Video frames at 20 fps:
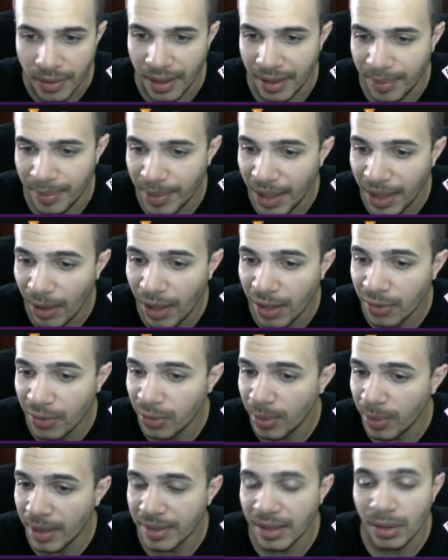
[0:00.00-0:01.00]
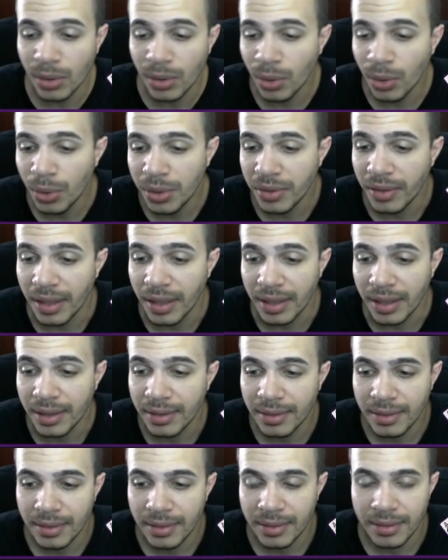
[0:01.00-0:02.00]
velho. Por que eu quero fumaça gold, velho?
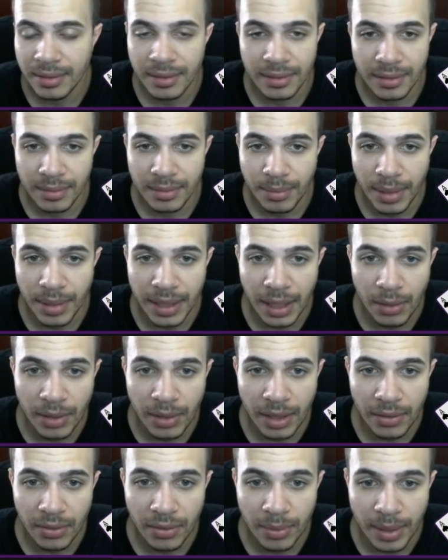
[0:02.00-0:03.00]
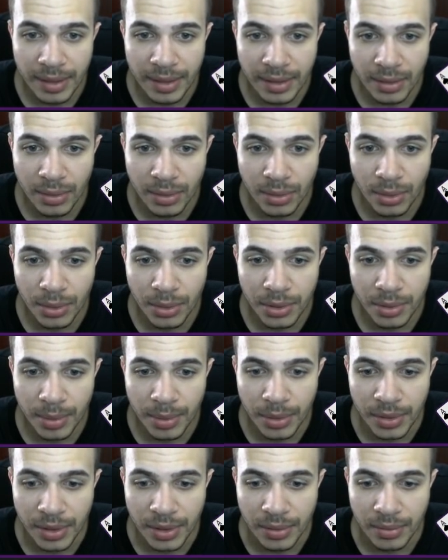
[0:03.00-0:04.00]
Pra que eu quero fumaça gold,
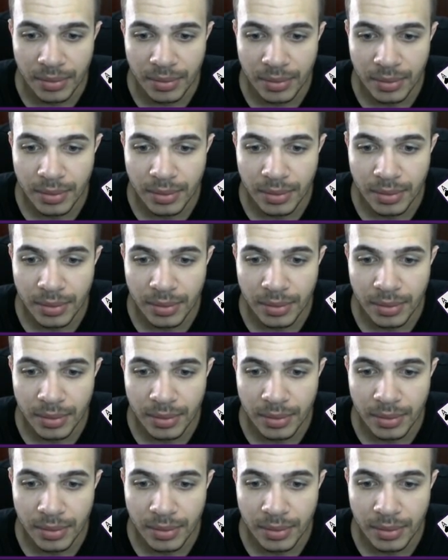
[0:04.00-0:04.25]
irmãozão?